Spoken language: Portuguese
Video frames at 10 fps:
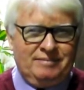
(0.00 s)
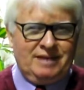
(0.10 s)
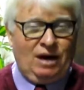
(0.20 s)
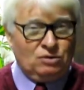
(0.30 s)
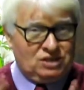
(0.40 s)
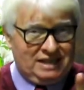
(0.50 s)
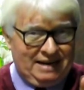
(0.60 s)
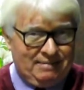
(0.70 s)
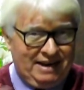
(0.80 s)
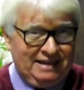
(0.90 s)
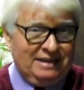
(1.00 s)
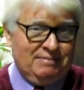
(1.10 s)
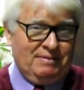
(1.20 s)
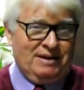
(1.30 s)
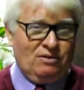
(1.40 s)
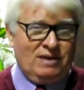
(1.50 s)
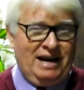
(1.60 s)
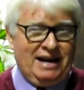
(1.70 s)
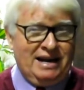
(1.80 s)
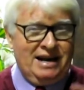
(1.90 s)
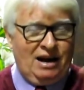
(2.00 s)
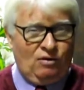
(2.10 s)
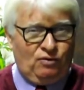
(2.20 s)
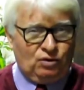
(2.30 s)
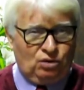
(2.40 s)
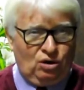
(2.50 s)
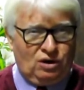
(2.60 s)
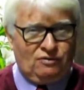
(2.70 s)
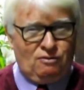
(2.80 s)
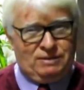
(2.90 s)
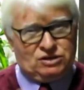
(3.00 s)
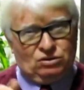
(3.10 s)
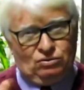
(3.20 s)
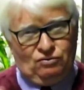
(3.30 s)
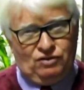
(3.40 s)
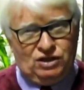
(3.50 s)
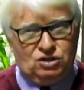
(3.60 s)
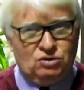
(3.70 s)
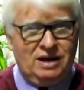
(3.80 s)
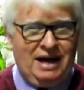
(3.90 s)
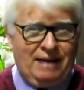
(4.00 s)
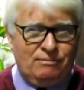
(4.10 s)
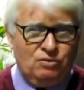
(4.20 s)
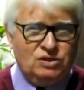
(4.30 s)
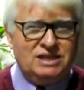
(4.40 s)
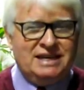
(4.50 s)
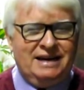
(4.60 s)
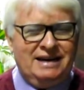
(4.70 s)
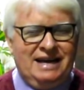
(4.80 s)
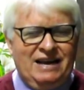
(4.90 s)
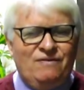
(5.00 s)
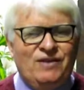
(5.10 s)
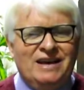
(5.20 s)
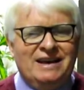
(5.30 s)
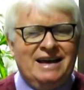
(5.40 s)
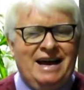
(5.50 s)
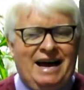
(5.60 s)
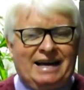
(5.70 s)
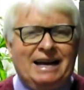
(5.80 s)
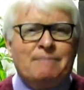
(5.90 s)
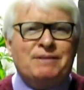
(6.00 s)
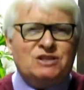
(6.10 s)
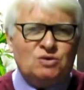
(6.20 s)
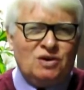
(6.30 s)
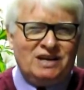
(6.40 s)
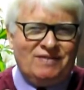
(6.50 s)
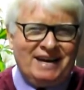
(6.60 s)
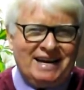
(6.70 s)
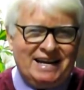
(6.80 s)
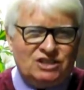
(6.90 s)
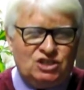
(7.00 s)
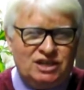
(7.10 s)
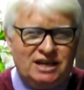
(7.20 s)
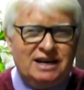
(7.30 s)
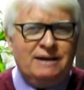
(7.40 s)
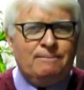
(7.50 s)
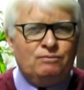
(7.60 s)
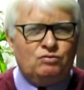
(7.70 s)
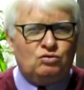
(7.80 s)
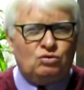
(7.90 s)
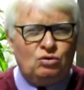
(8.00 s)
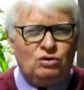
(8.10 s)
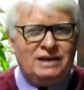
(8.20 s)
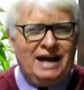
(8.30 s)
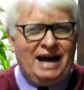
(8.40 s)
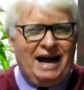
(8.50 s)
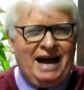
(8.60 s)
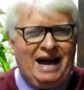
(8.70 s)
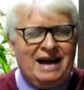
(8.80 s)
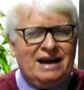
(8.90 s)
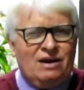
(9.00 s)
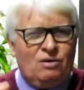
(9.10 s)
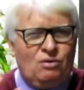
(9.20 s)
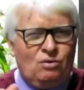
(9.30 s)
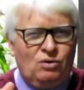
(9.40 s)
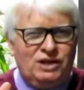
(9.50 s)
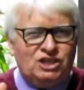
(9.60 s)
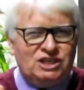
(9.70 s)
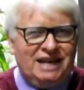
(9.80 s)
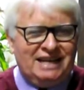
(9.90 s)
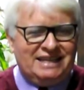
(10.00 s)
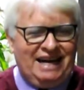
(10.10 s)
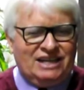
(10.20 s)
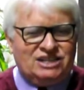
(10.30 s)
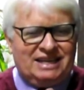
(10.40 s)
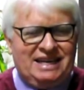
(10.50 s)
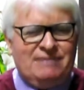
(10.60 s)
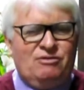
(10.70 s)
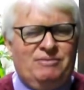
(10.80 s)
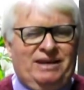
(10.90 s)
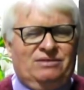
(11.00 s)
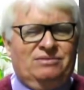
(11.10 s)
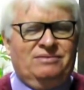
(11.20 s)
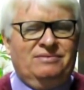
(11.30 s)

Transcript: Ao celebrante, em primeiro lugar, ao fotógrafo, ao pessoal do vídeo, à música, enfim, aquela pessoa que vai garantir toda a originalidade daquele momento.